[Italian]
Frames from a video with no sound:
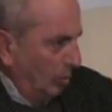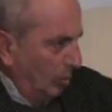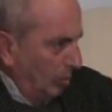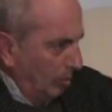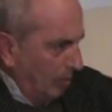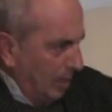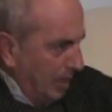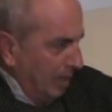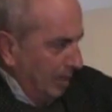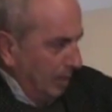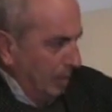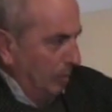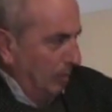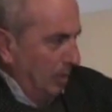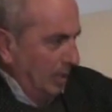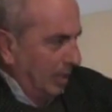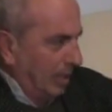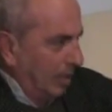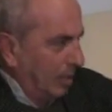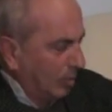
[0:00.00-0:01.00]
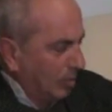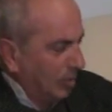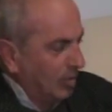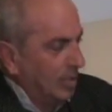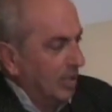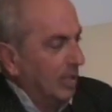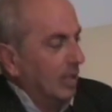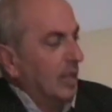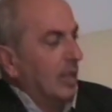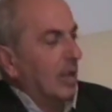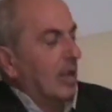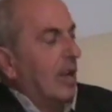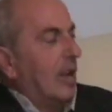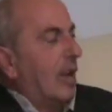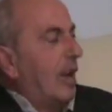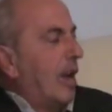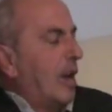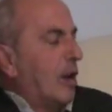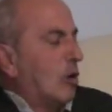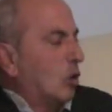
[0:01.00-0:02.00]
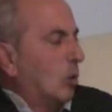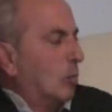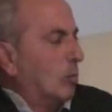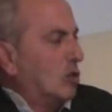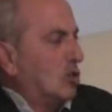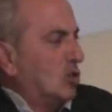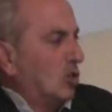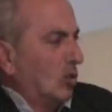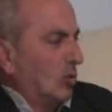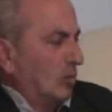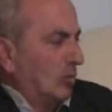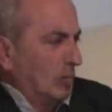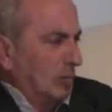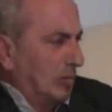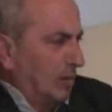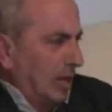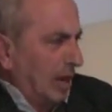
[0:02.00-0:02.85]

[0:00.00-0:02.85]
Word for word: naturalmente perché era così e cominciò